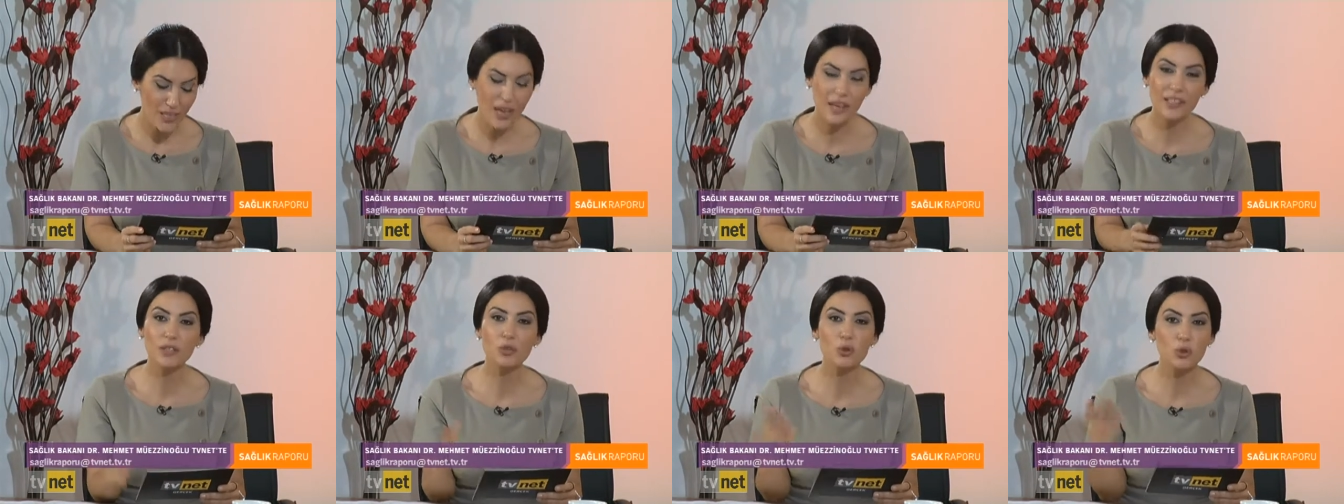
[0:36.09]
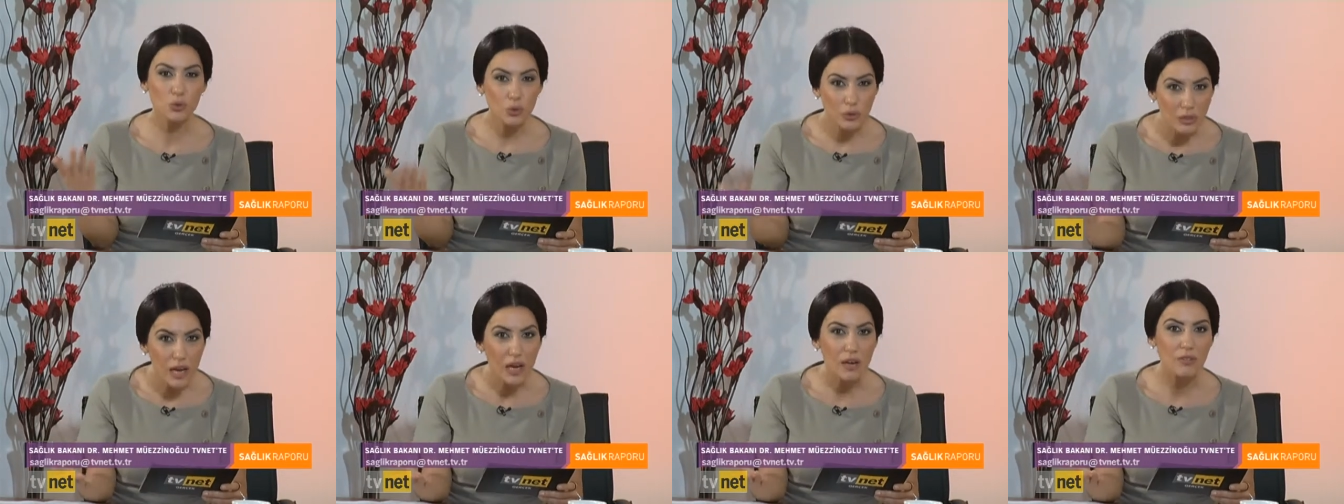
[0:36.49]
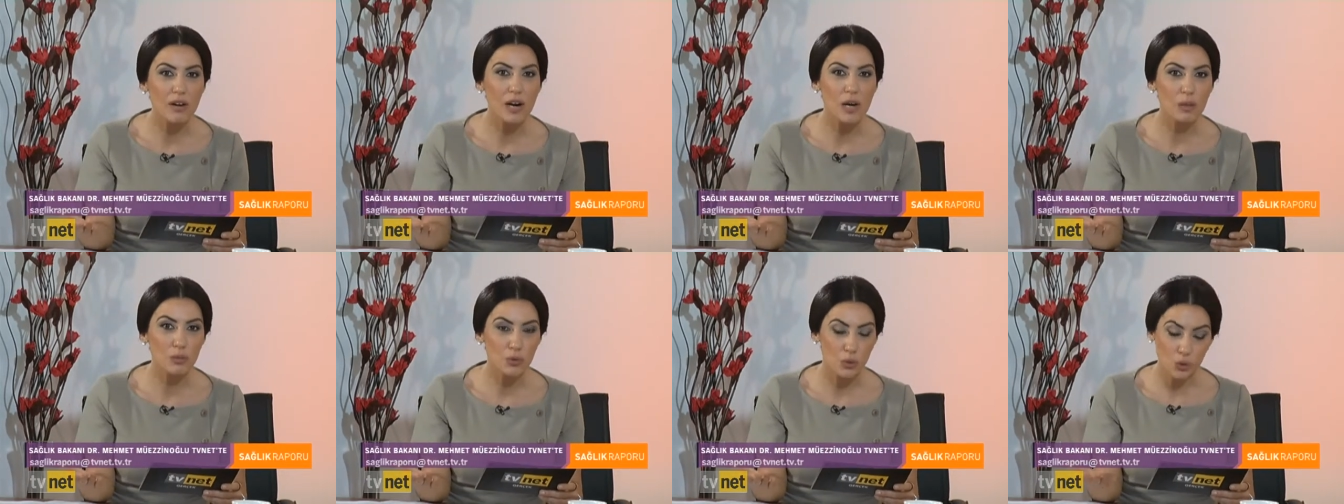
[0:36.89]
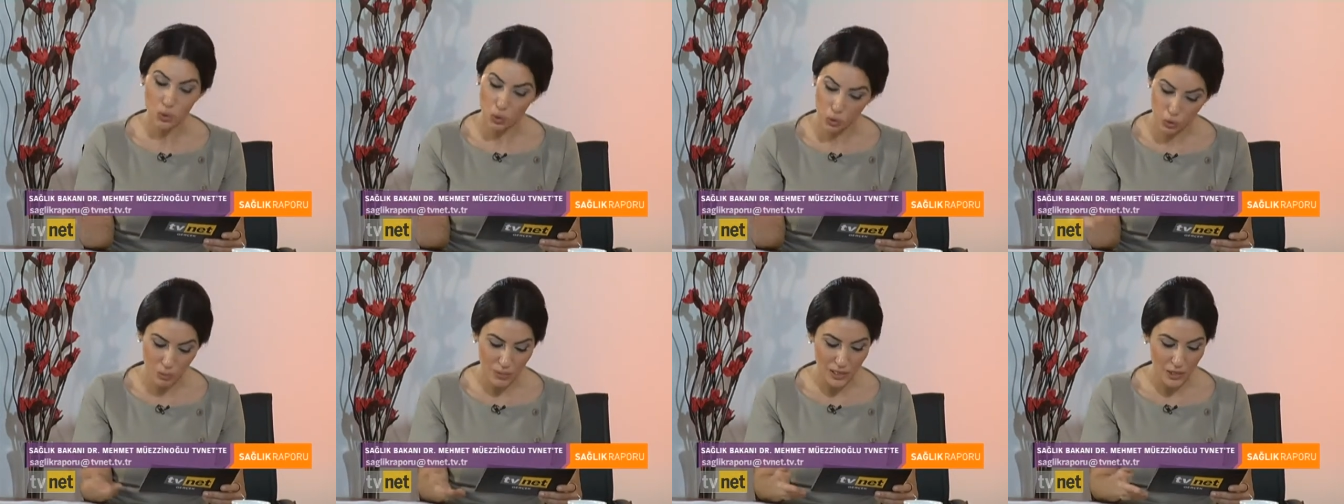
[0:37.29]
Hangi konular var bugün
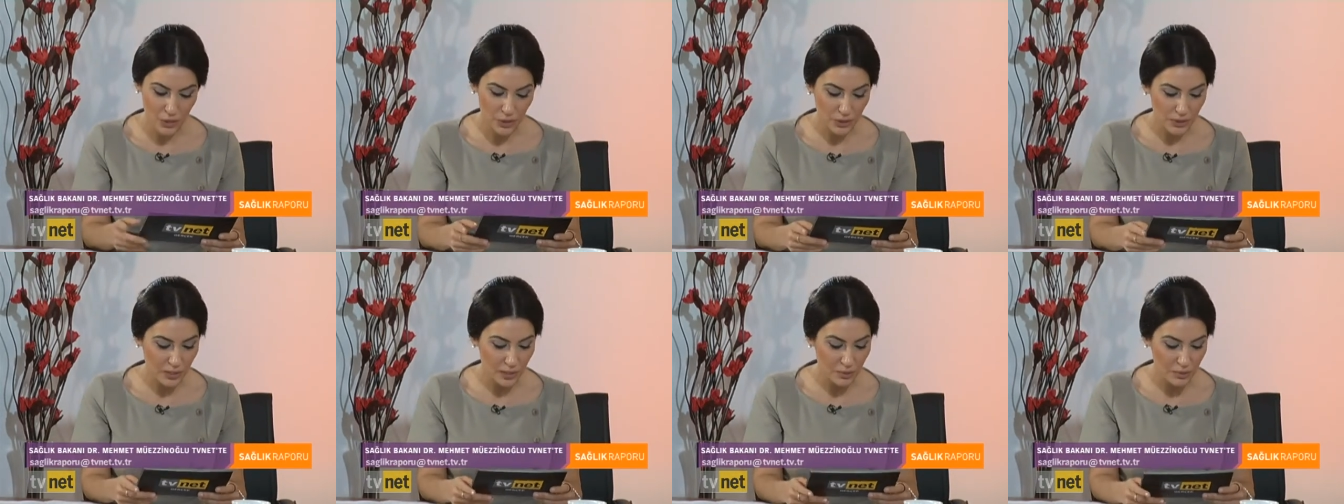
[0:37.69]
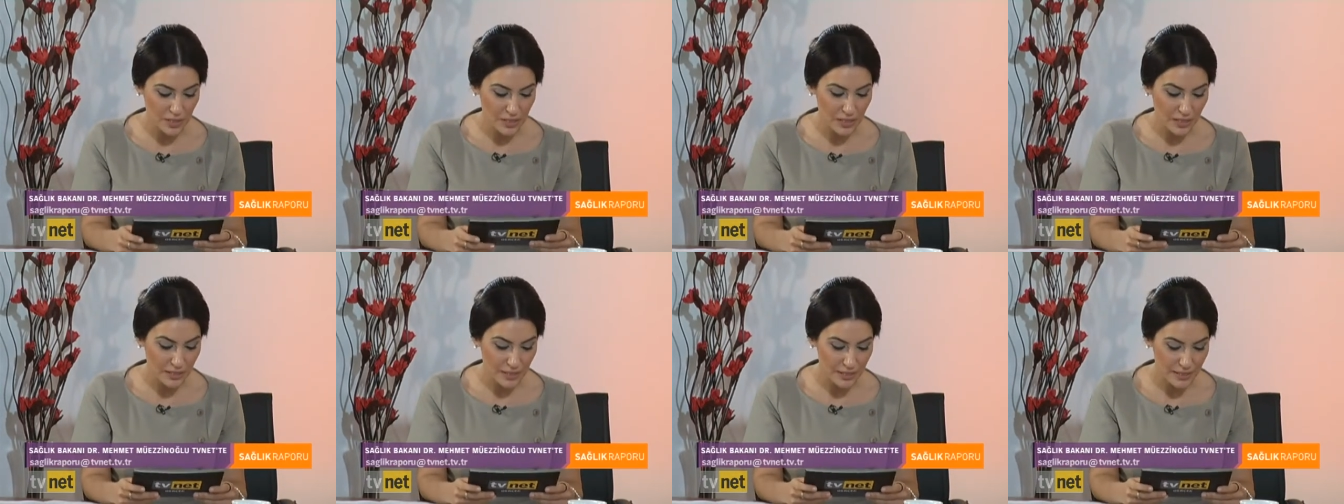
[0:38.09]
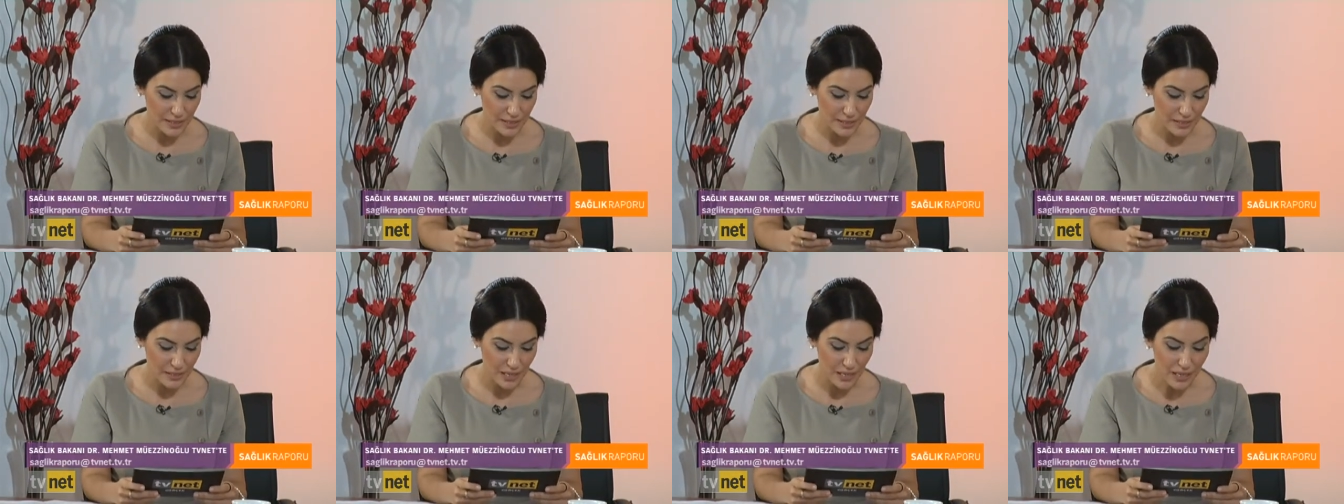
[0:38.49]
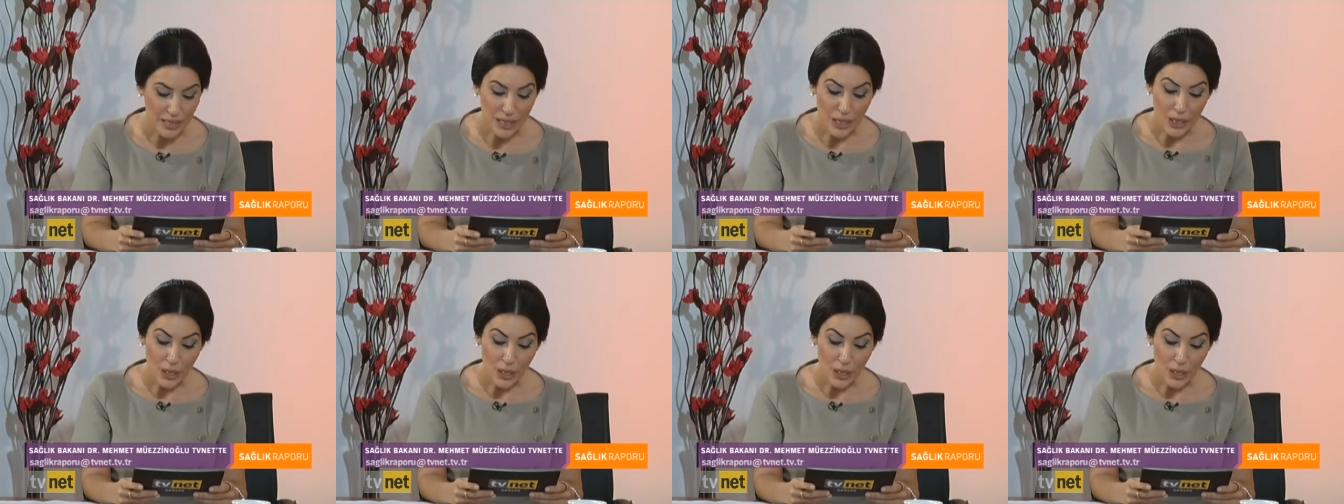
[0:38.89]
konu başlıklarımızın arasında?